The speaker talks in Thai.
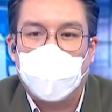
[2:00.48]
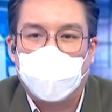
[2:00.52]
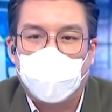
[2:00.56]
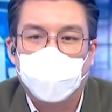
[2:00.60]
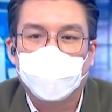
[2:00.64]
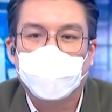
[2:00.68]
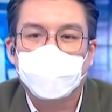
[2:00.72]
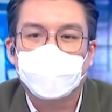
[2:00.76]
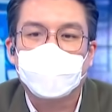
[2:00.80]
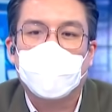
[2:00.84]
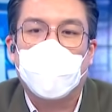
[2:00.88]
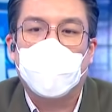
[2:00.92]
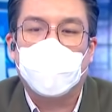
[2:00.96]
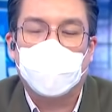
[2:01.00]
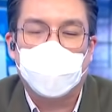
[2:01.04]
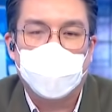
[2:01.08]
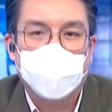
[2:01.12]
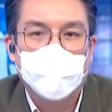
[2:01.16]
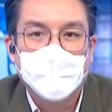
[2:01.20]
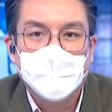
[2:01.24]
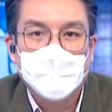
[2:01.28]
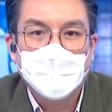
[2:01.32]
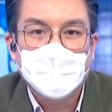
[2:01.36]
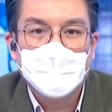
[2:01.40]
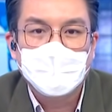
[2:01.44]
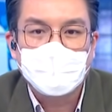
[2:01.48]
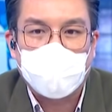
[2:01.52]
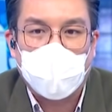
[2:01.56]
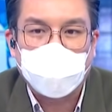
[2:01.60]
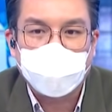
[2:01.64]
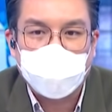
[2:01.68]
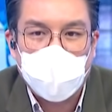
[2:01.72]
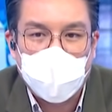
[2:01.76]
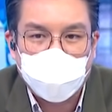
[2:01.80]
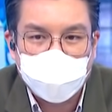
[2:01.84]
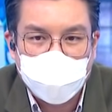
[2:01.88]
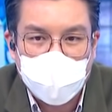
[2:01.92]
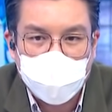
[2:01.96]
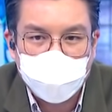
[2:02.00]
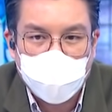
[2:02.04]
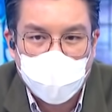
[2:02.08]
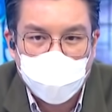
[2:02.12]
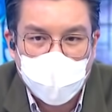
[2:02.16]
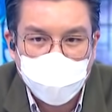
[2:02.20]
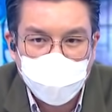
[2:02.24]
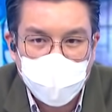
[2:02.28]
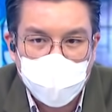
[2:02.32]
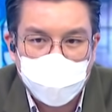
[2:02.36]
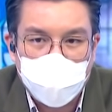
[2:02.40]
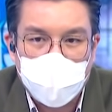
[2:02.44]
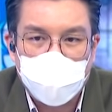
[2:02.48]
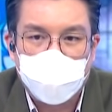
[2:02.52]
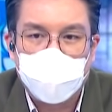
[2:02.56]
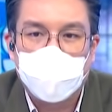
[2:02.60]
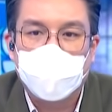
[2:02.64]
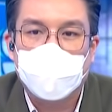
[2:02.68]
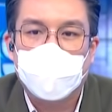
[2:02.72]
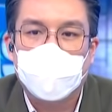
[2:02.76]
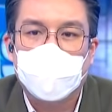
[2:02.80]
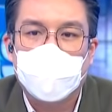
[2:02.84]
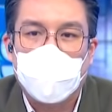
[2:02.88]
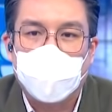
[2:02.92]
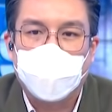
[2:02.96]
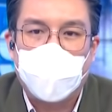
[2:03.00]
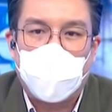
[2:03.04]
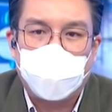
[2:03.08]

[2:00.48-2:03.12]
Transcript: ทเอามาใส่ ทั้งทั้งที่มันไม่ใช่ PPE